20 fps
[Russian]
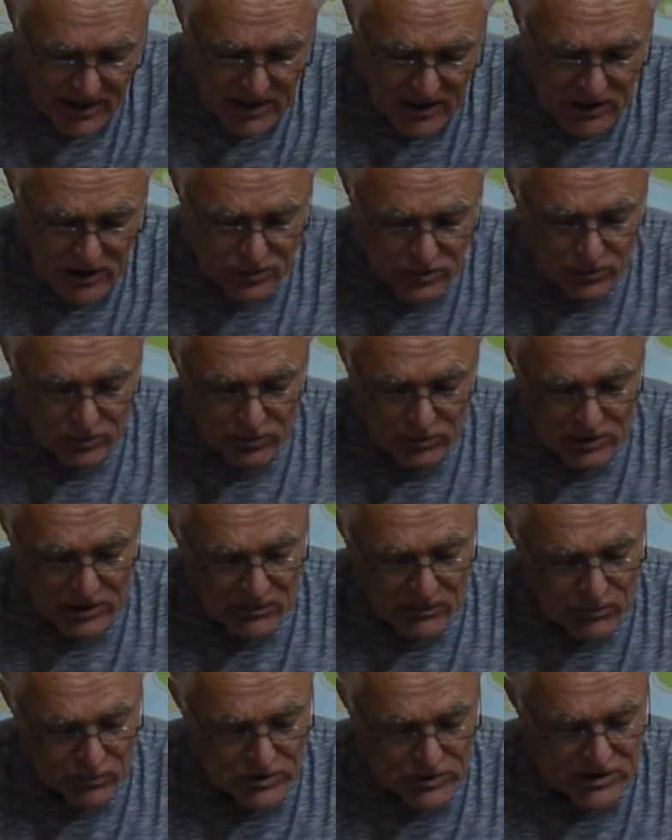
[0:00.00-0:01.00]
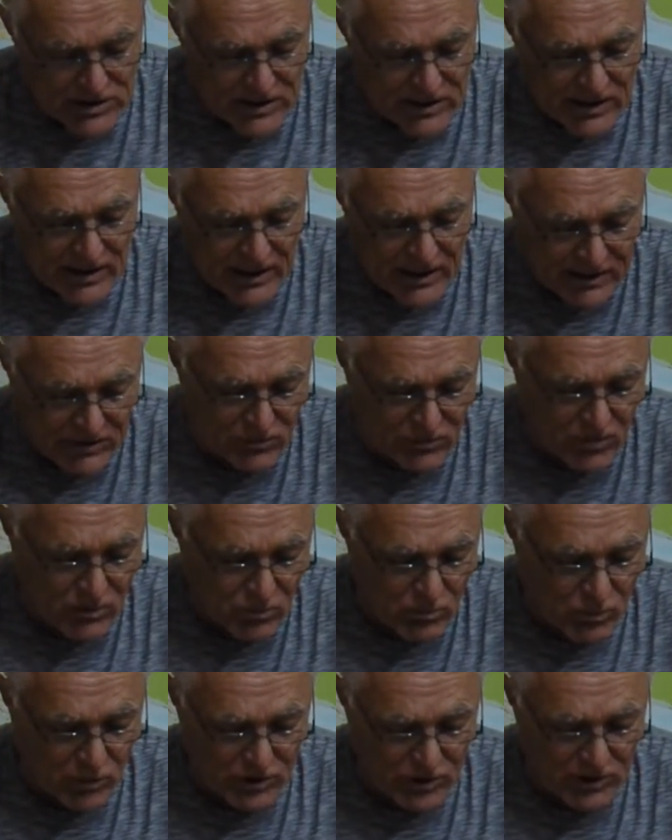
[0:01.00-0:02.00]
что только после этого
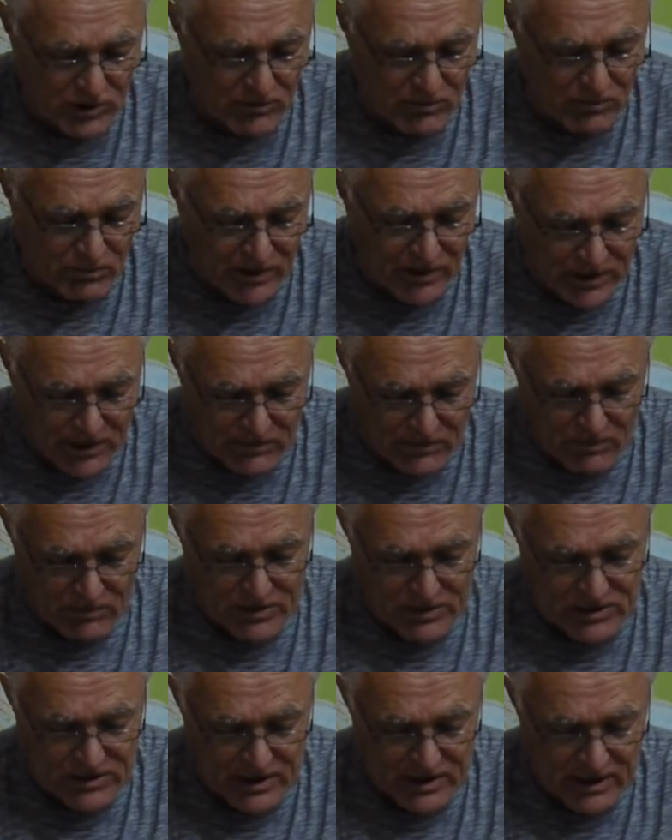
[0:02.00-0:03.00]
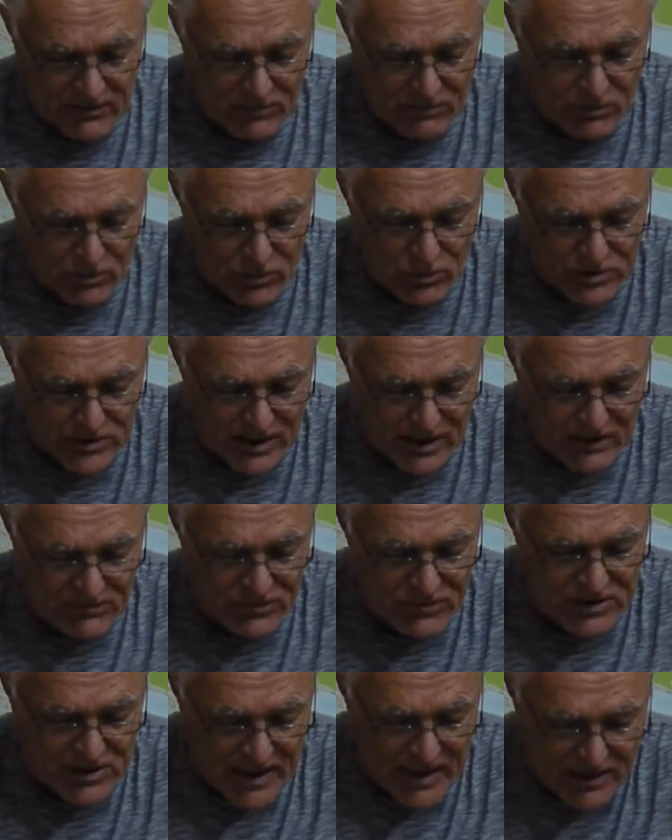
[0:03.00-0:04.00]
можно было бы поставить вопрос о
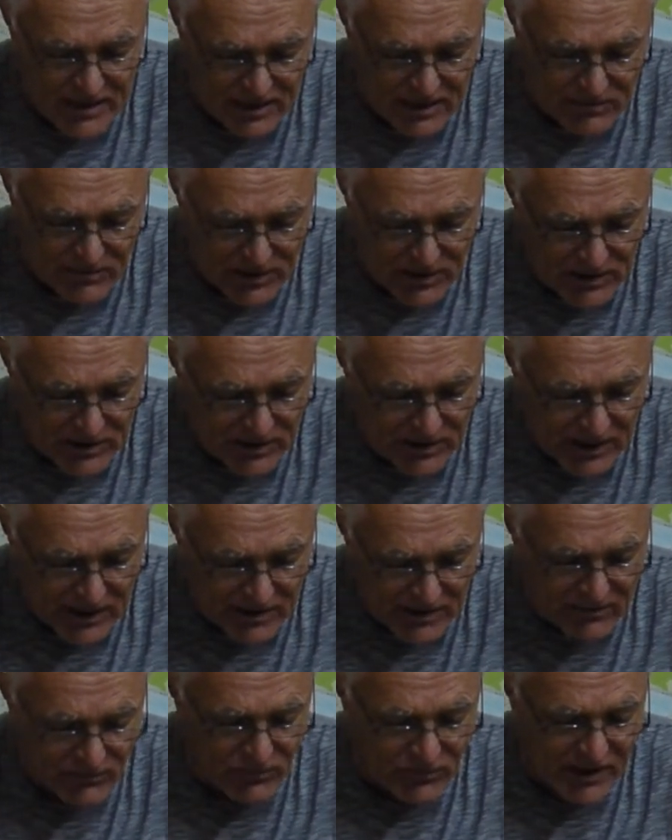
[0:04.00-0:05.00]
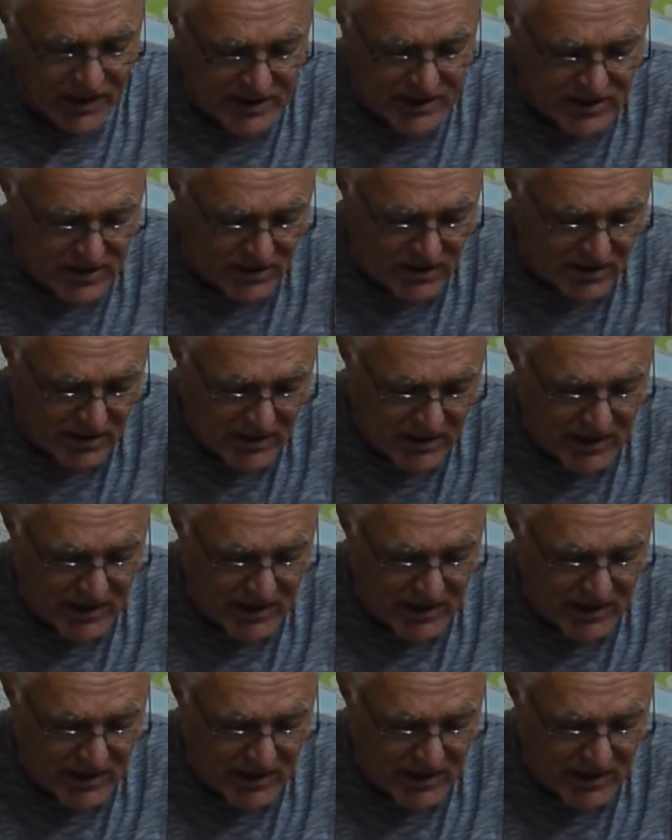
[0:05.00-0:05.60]
взятии пролетариатом власти,